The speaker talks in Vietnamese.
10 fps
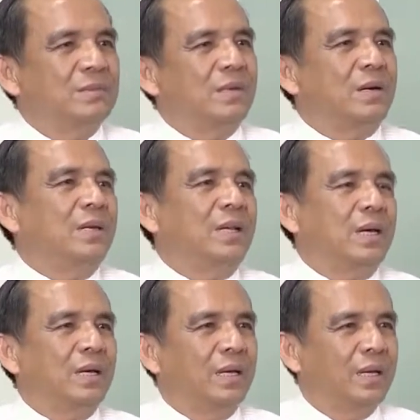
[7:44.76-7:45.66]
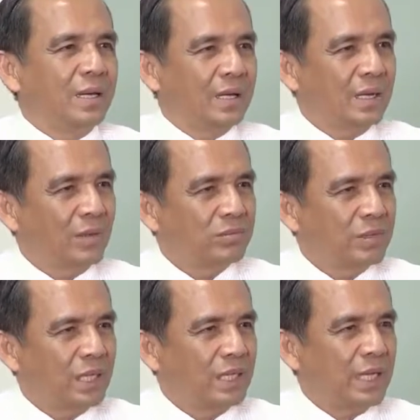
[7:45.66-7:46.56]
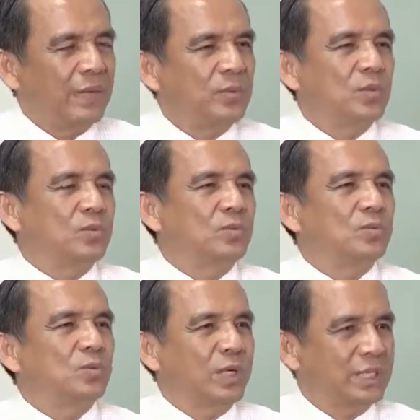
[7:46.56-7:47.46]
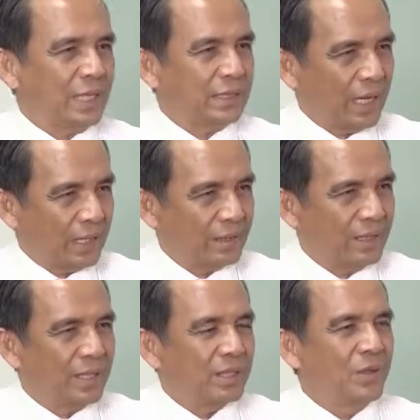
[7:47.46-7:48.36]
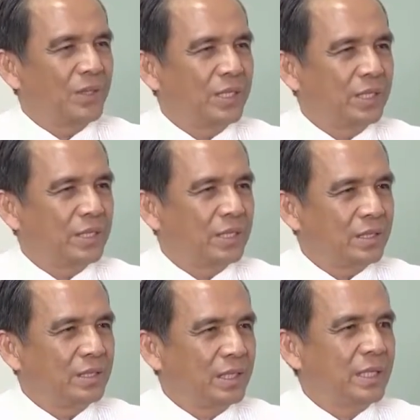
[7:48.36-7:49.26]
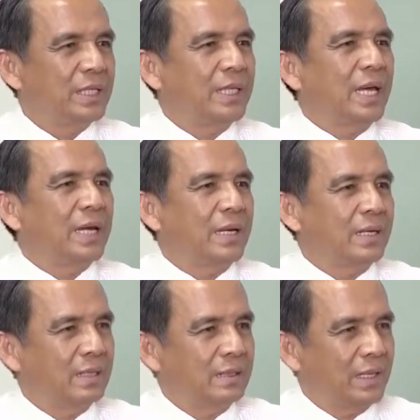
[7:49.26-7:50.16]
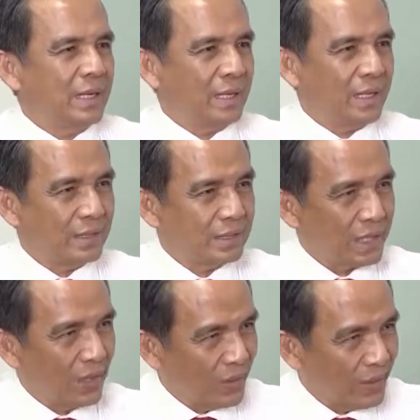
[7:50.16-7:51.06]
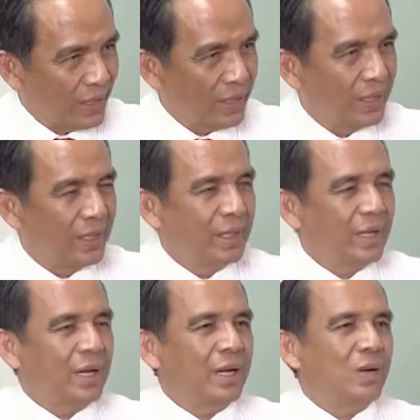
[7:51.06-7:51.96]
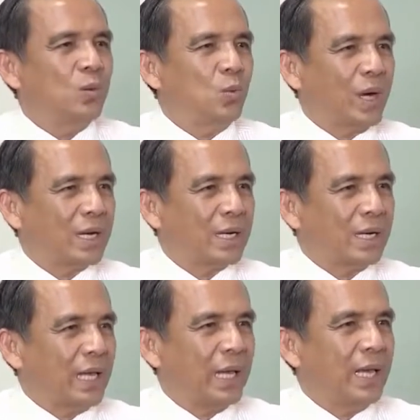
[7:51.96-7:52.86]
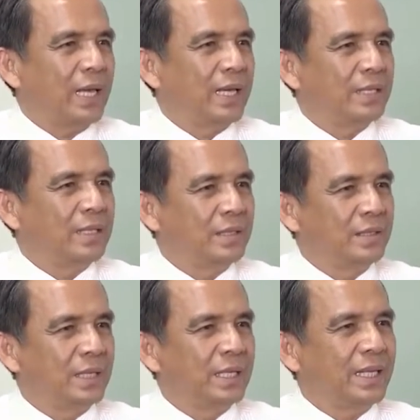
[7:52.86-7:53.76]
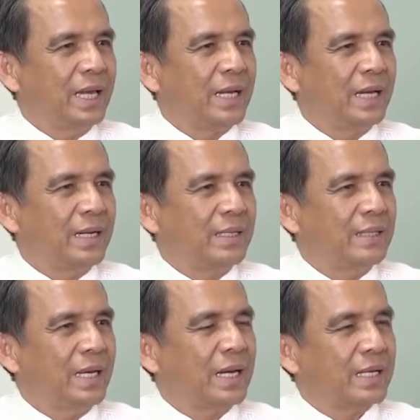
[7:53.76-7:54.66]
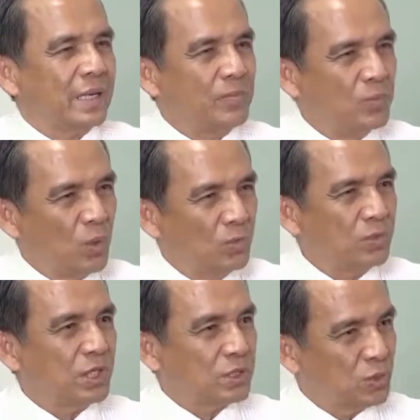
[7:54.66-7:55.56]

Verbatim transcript: đó là không nên áp dụng thuế tài sản đối với những người đang ở nhà ở xã hội, à, hoặc là những người đang ở nhà cấp bốn trở